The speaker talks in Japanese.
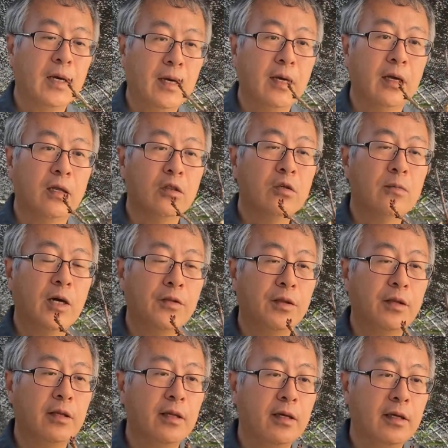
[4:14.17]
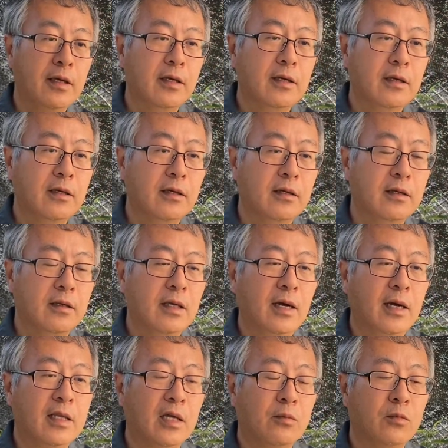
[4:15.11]
はい。伸ばさないで
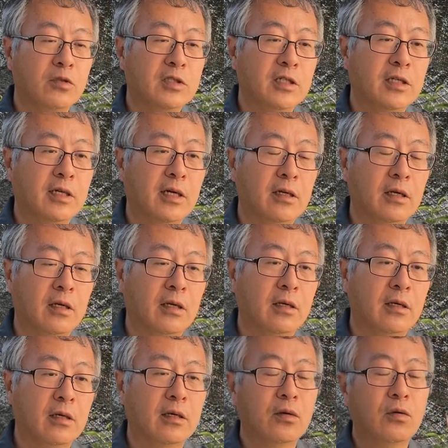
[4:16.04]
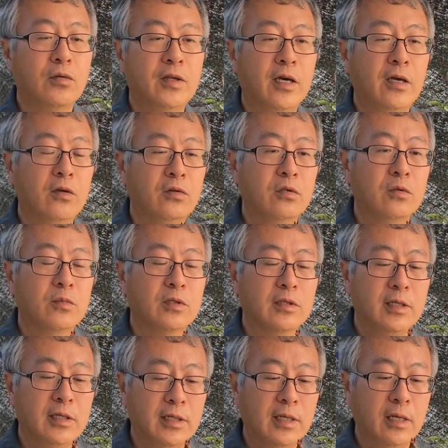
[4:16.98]
花もしっかり抑さえようと思っ
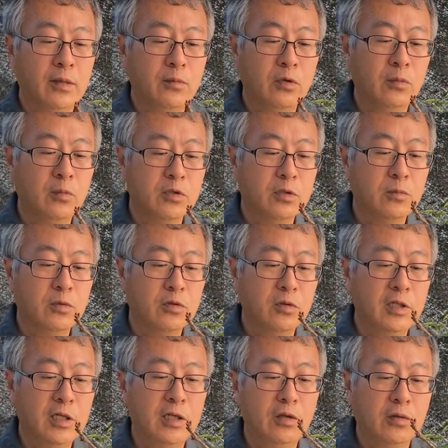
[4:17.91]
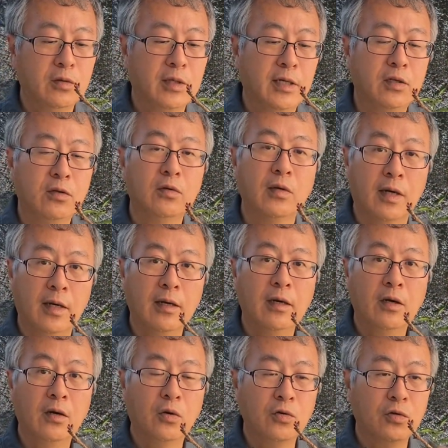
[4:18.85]
たら、もともと肥料ない方が
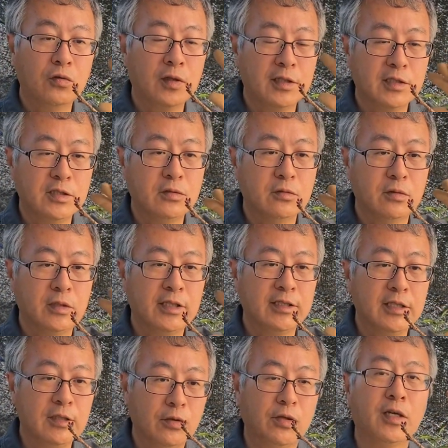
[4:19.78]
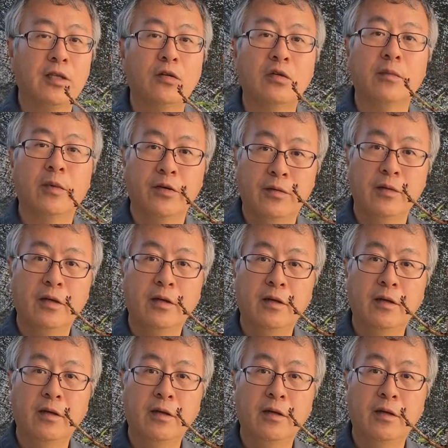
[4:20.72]
おとなしくきちんと咲いてくれます。